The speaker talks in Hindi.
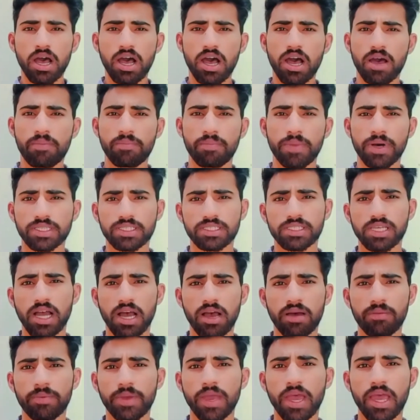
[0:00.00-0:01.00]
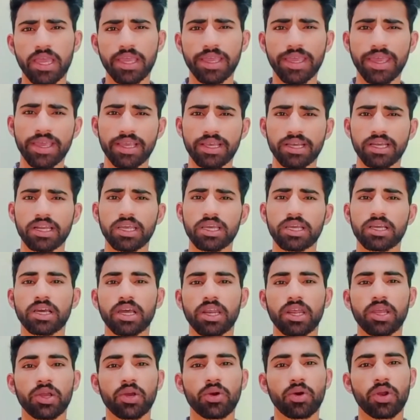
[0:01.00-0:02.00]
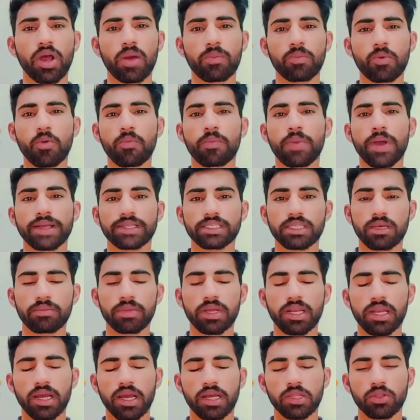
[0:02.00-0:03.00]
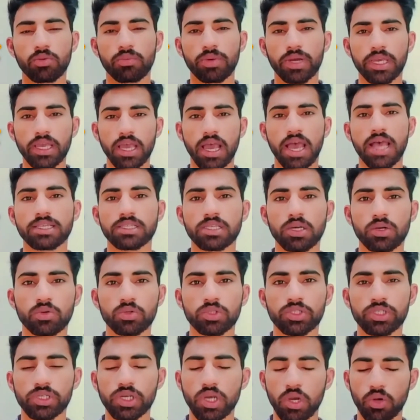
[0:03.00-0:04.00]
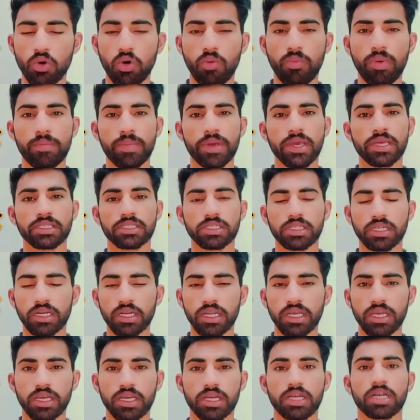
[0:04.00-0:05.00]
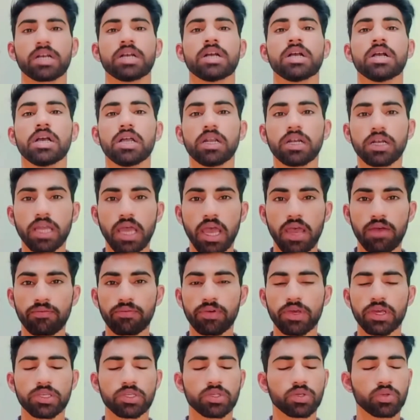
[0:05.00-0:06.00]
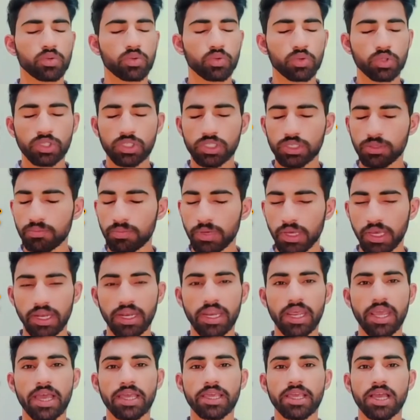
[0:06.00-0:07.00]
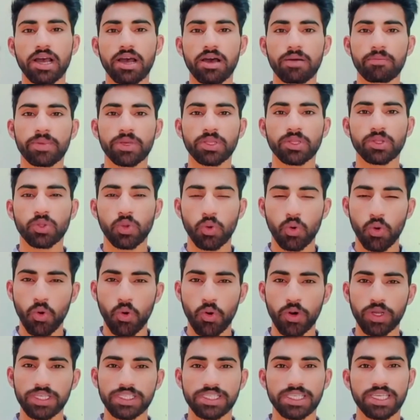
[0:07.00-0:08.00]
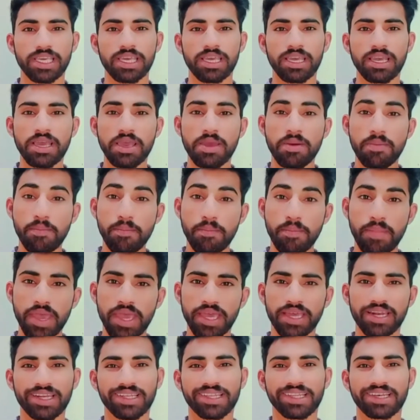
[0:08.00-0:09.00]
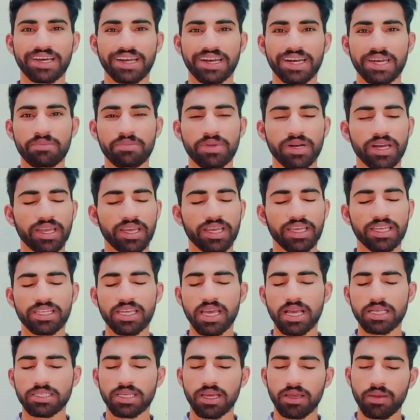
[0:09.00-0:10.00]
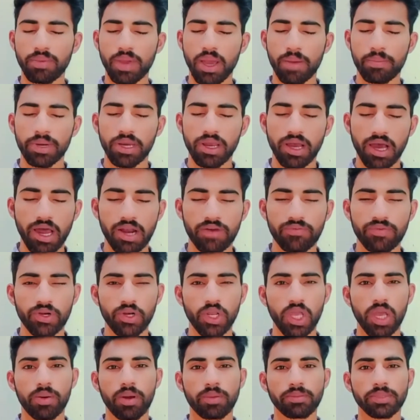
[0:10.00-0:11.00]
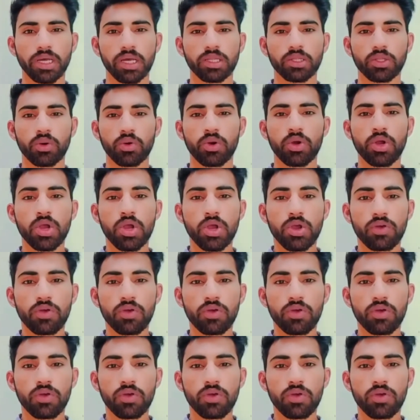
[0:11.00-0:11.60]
आप बस यहां पे आएंगे एक क्लिक करेंगे और आपको पैसा मिलेगा तो भैया ऐसा कुछ नहीं है कॉपी पेस्ट क्लिक टाइम वेस्ट कुछ भी नहीं है यहाँ पर थोड़ी सी मेहनत करनी पड़ेगी जैसा कि मैं अपनी हर वीडियो में बताता हूँ